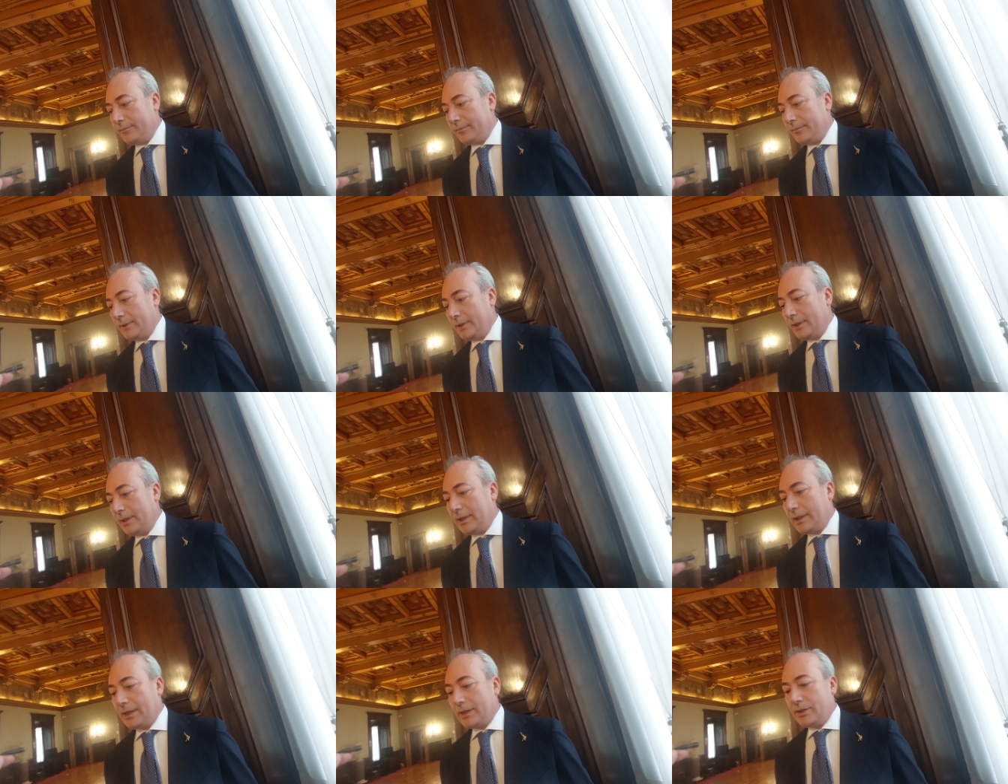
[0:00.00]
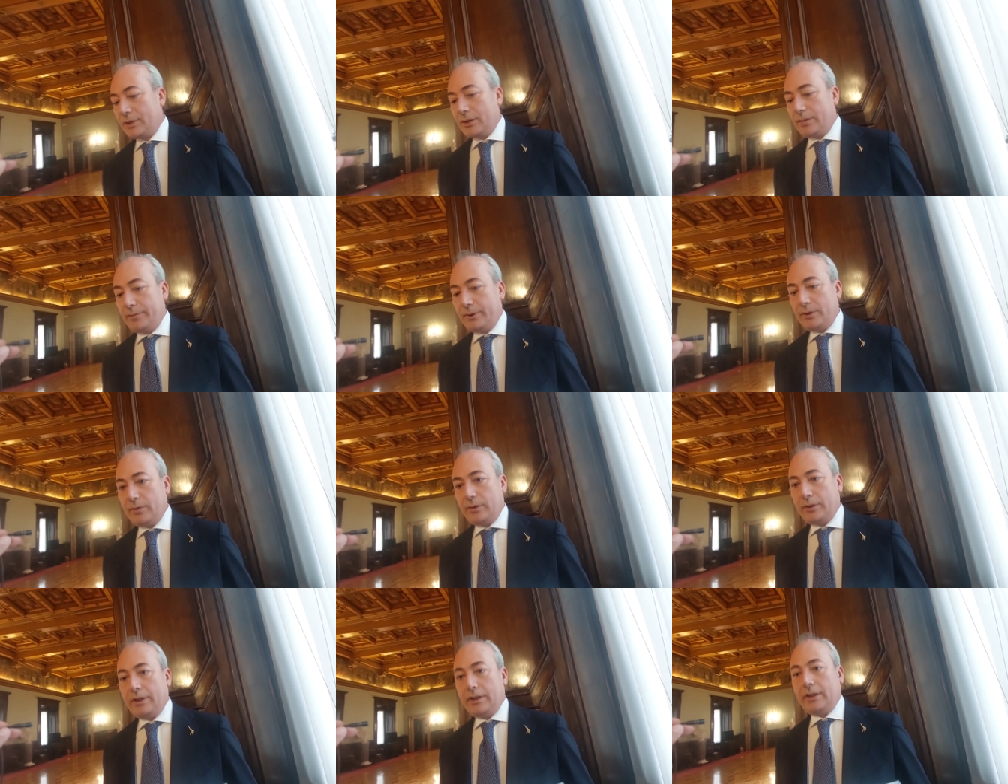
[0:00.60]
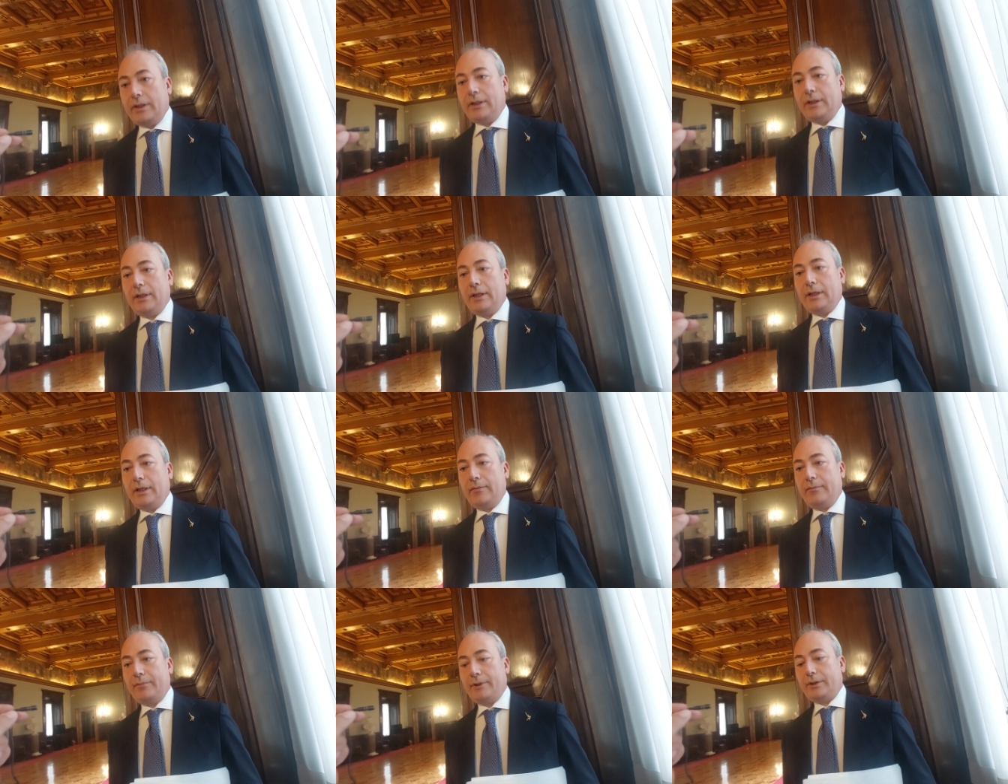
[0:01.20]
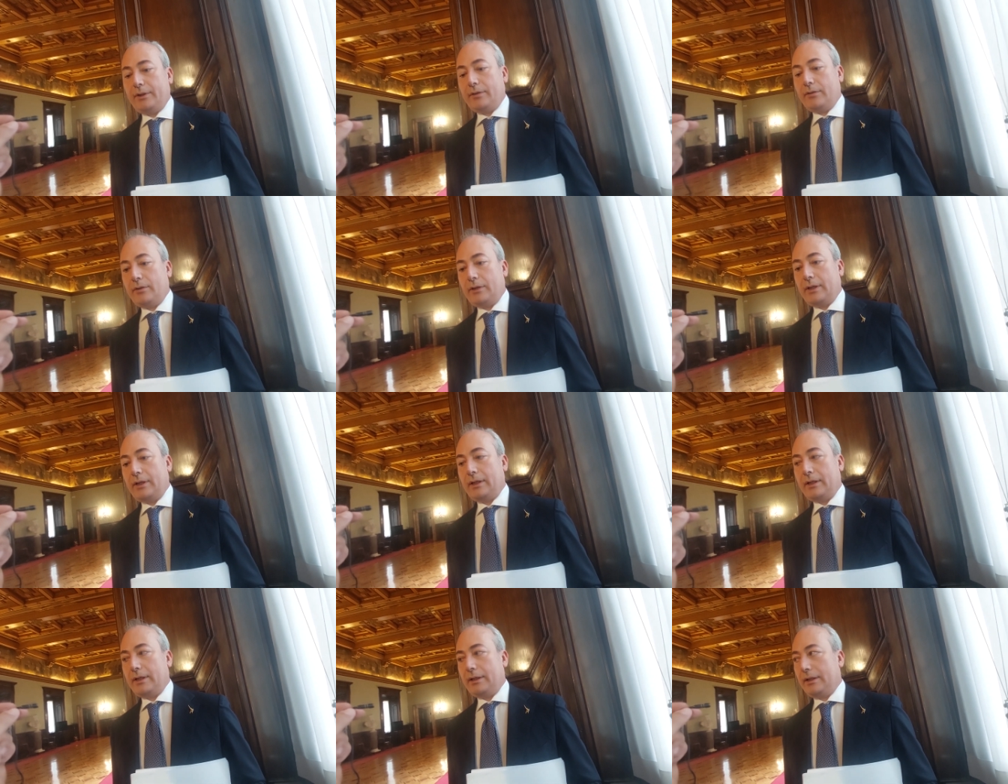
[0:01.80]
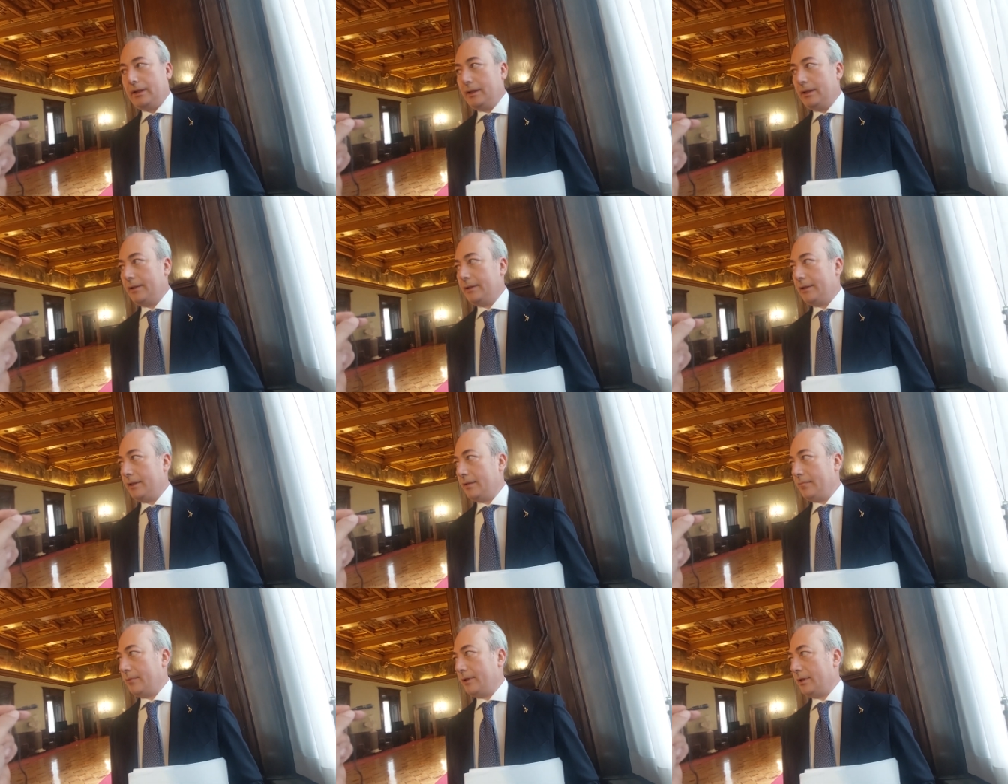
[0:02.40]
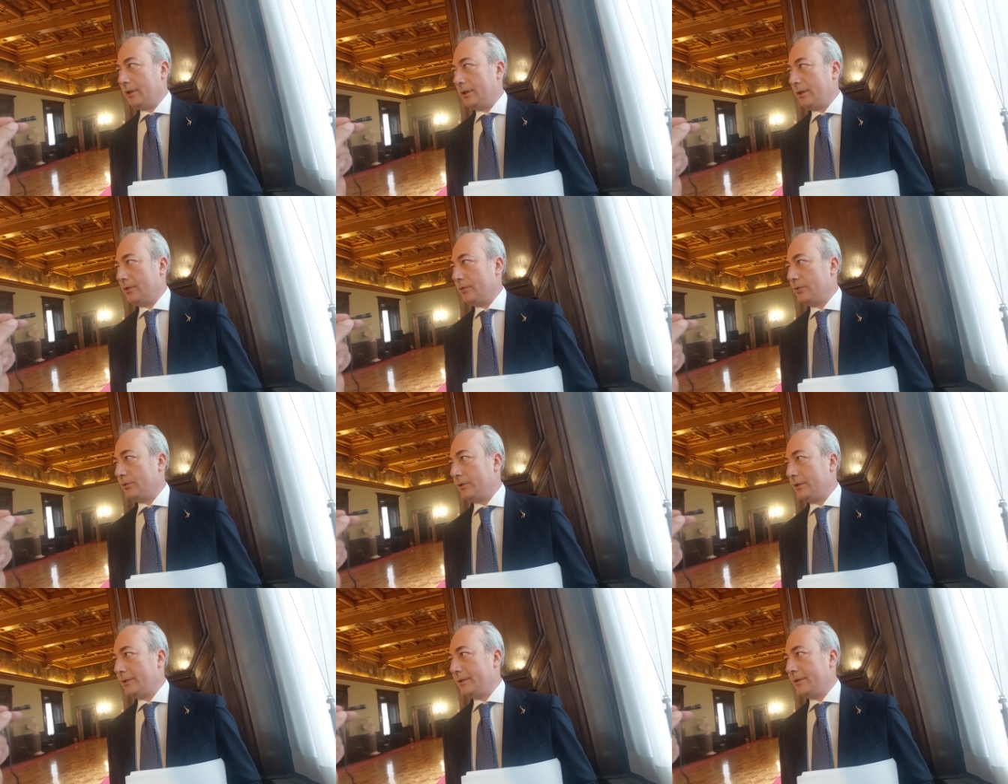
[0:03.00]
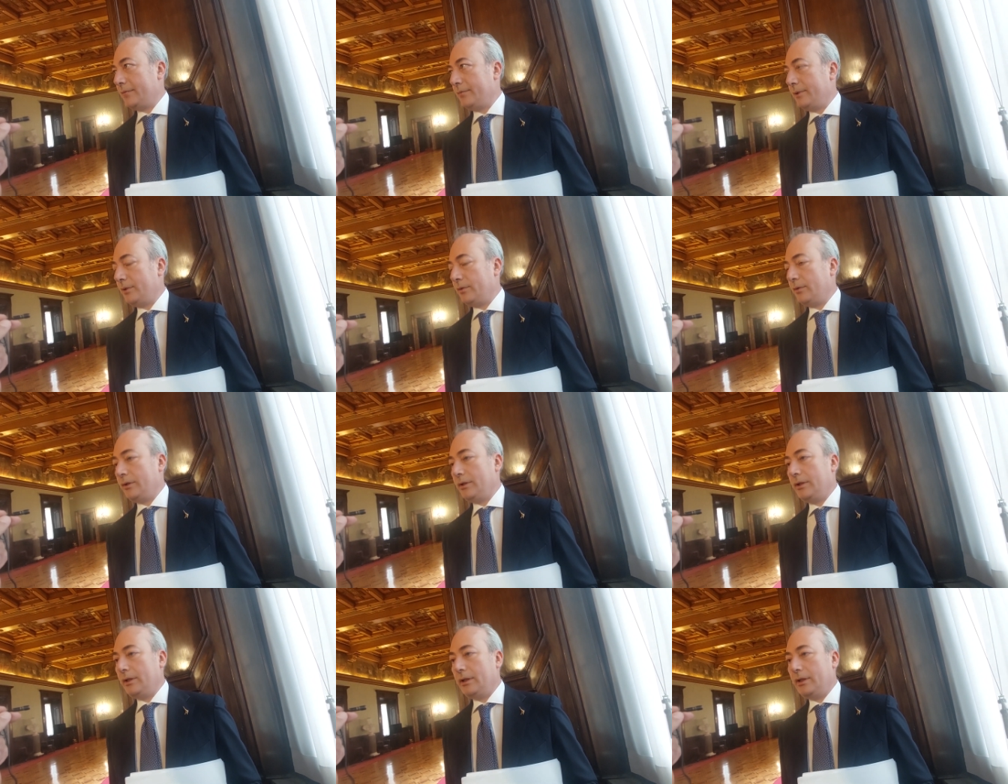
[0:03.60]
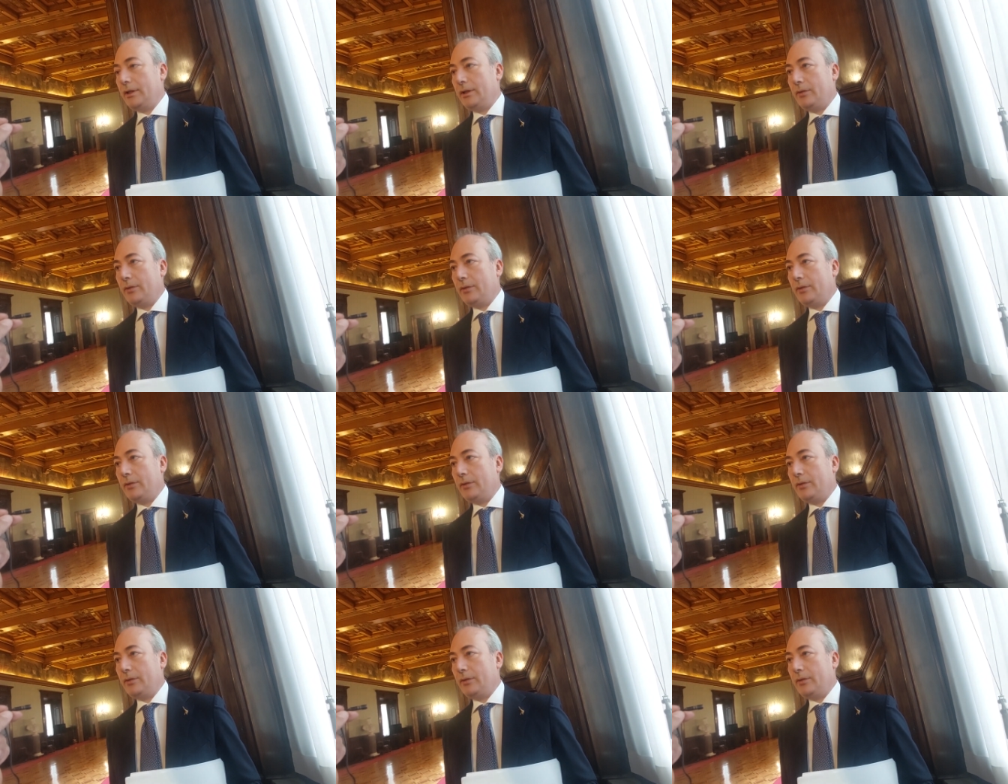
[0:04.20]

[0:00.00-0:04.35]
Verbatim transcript: dei carceri minorili e in particolare del tema della giustizia minorile,